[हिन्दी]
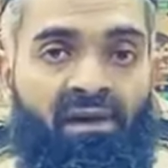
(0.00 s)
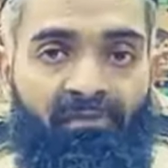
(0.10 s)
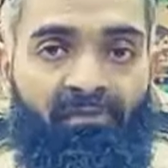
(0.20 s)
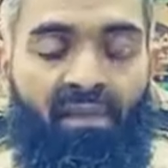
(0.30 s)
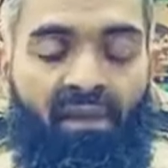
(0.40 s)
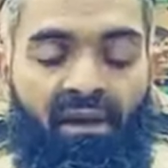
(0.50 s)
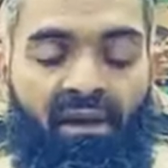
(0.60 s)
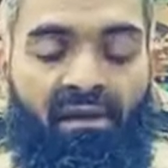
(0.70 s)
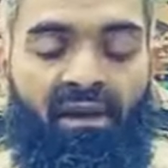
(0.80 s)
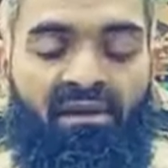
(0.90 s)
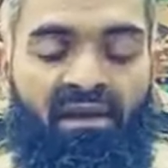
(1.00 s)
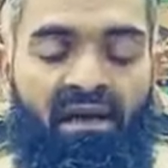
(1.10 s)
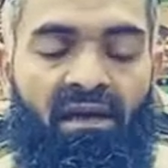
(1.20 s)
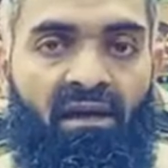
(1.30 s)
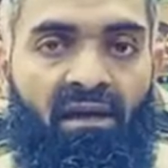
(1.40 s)
पढ़ी कि
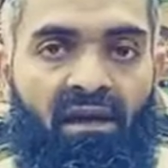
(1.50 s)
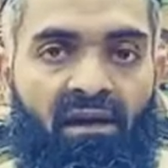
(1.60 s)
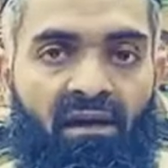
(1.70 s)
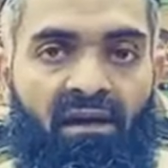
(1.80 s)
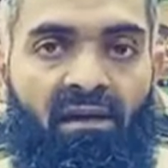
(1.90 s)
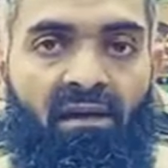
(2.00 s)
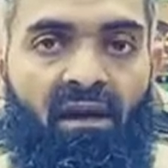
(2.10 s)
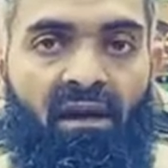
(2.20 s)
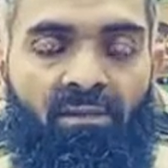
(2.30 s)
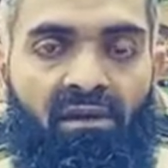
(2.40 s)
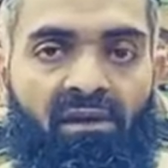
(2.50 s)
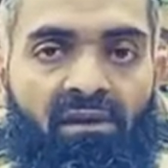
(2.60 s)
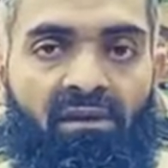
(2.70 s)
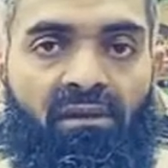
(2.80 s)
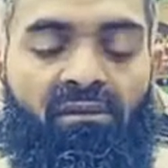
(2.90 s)
शेख अकबर
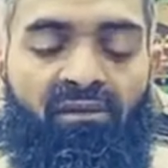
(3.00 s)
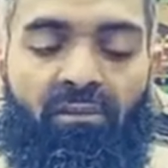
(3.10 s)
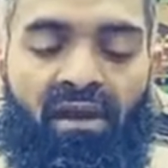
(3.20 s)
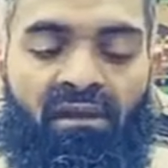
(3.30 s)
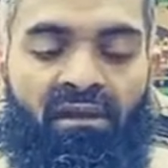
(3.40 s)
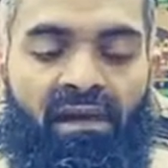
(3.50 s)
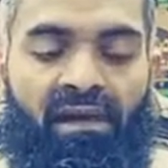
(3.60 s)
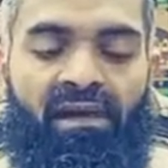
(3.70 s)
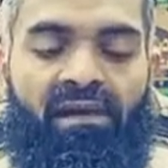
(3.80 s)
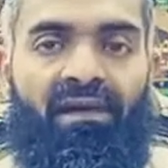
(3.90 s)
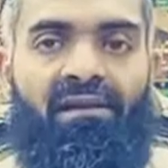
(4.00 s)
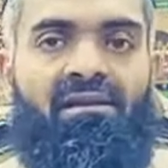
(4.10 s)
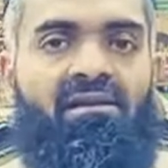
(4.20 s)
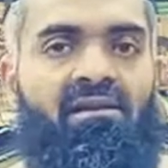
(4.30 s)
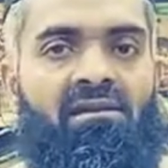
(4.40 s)
फरमाते हैं कि
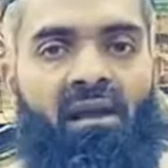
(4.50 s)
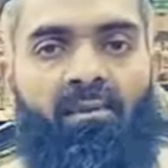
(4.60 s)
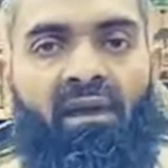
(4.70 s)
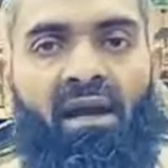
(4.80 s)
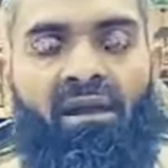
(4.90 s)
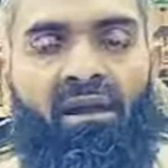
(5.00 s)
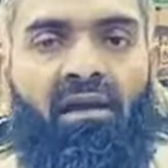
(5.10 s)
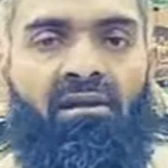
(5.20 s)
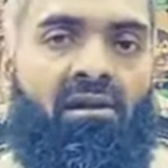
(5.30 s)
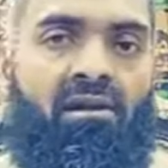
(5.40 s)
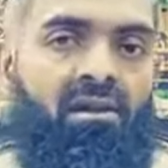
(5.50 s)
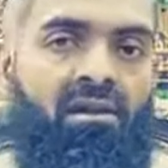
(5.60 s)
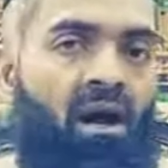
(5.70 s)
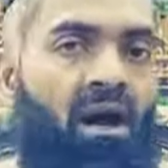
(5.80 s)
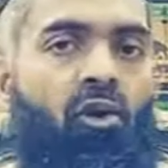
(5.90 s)
जब कायनात की
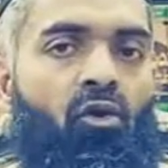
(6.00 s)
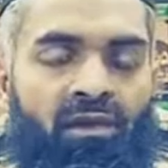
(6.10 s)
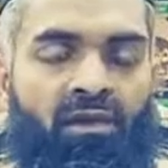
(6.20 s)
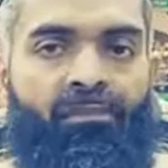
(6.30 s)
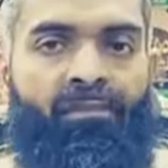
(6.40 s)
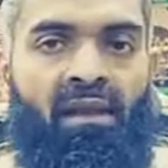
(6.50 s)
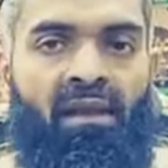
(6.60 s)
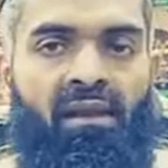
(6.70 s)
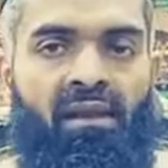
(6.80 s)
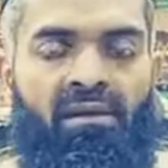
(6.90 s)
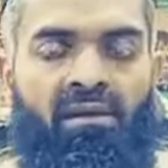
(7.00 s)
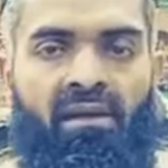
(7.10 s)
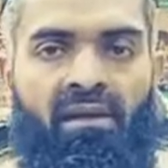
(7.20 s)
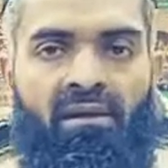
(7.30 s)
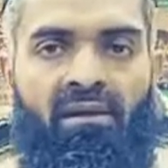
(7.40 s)
इंतहा होगी
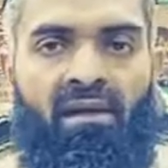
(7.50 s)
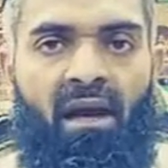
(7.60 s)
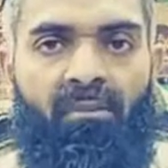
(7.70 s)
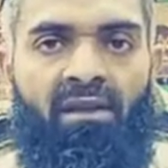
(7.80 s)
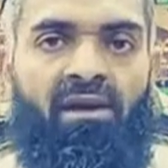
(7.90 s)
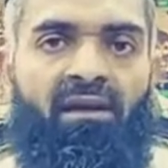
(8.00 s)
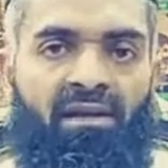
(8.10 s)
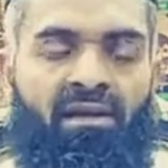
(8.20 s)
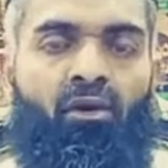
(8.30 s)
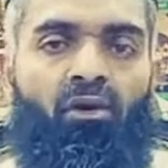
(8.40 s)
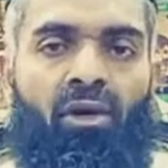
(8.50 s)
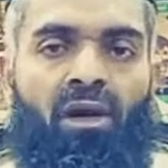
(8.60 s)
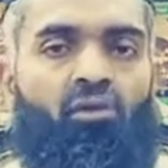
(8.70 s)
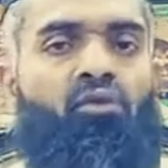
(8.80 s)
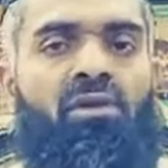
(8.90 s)
यानी क्यामत का दिन
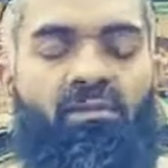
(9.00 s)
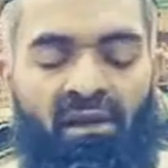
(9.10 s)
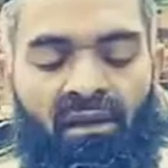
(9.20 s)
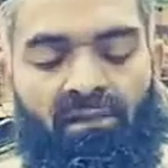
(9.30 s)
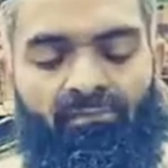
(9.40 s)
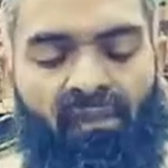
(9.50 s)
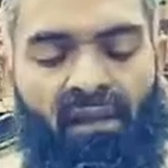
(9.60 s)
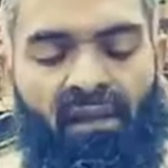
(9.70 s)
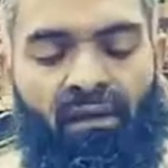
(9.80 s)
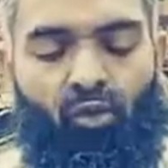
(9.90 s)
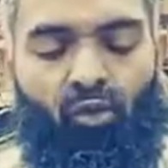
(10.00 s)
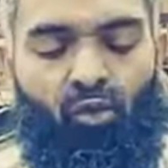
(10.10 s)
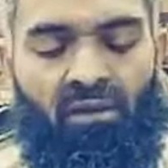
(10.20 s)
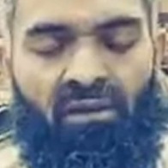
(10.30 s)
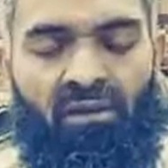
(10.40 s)
होगा यूं समझ लें तो
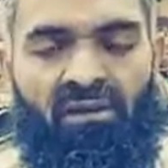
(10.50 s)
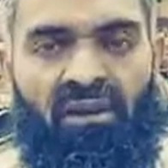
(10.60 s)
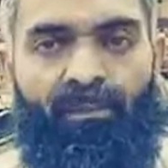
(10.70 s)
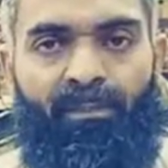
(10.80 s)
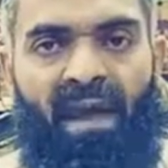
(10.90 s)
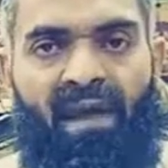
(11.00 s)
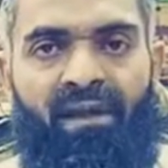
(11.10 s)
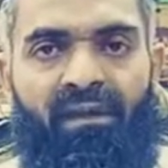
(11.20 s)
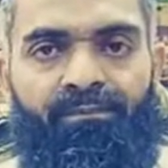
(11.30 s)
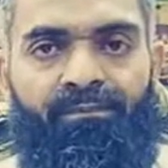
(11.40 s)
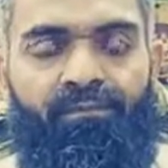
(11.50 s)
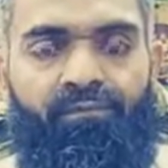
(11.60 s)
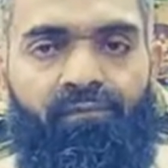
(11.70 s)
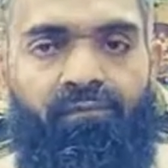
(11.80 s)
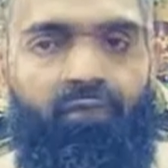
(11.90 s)
उससे पहले
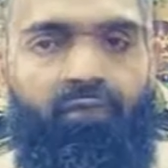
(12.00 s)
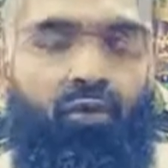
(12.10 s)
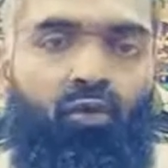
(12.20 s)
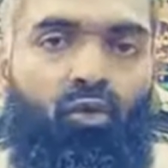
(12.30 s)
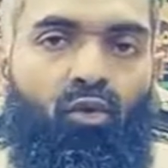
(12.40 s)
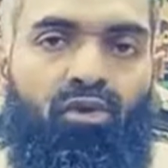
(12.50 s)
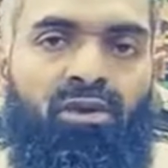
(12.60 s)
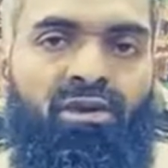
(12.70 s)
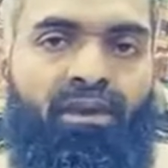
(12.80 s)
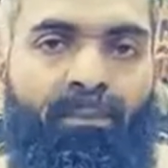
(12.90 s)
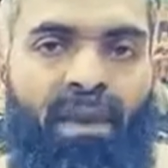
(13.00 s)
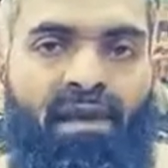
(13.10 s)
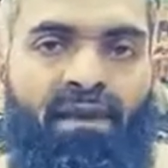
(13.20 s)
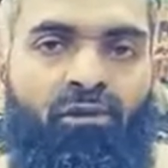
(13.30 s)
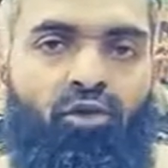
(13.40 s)
तो उससे
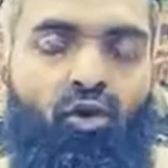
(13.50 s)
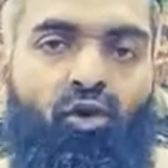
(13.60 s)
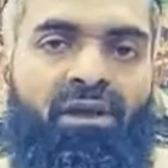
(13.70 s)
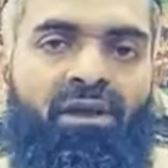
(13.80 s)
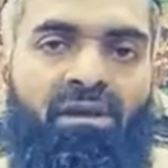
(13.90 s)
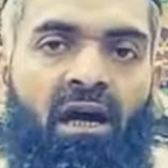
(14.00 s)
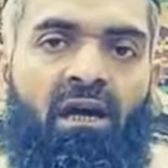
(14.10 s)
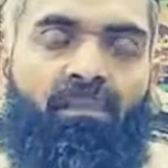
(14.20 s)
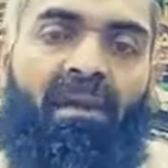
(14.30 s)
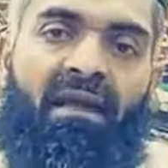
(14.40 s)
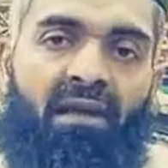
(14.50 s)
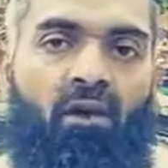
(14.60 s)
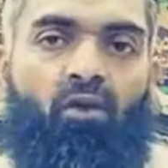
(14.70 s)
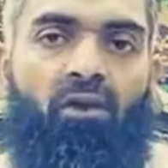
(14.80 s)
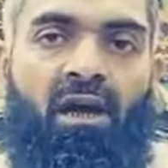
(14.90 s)
पहले जो इंसान पैदा
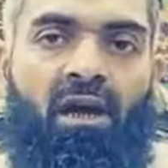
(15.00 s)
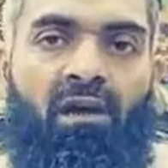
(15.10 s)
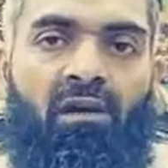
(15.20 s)
होगा